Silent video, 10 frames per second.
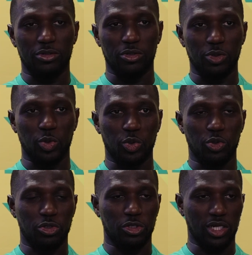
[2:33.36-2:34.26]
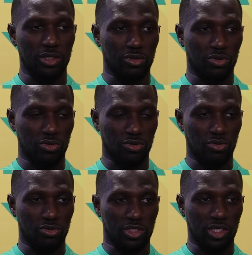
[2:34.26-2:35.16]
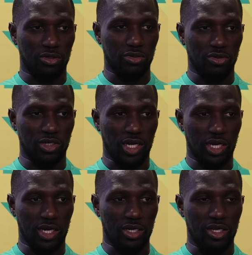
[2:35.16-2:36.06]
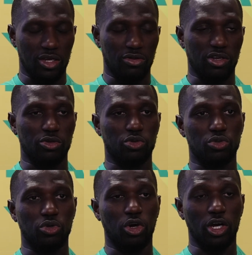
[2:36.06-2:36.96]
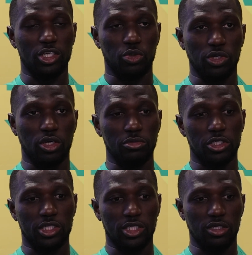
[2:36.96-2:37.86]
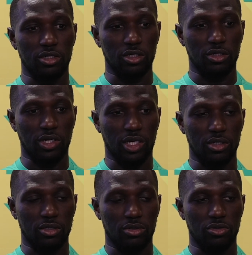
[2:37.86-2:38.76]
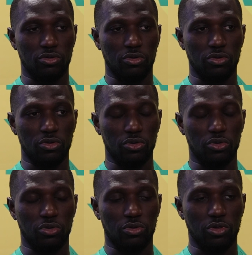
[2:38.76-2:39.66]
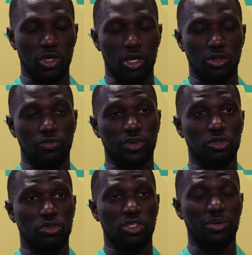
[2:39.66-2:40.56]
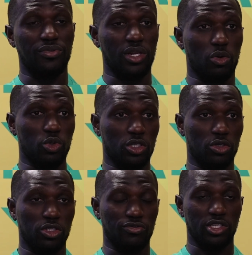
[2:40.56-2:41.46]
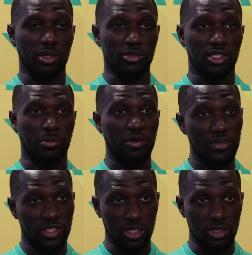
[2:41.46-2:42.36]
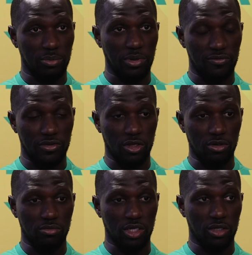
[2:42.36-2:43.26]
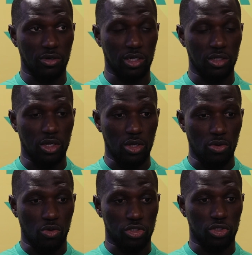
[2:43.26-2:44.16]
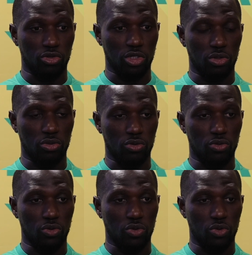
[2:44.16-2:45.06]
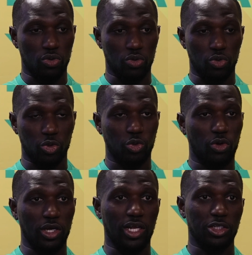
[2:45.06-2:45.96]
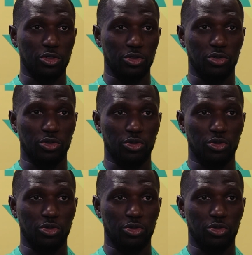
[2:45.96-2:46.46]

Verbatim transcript: de, cela. Donc on, sait qu'on a, quelque chose de grand à jouer. Comme j'ai dit, euh, voilà, de, de, faire une deuxième finale consécutive, ce n'est pas facile, ce n'est pas évident, mais voilà on s'est donné le, droit et la chance de,